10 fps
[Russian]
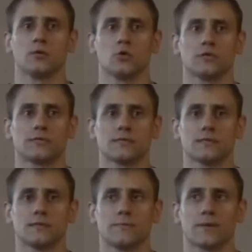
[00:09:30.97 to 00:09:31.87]
То есть
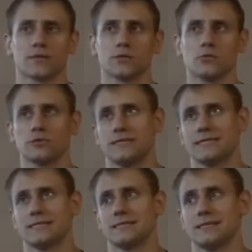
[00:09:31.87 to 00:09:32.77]
прошло
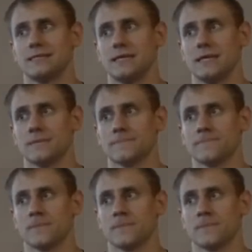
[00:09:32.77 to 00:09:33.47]
10 недель,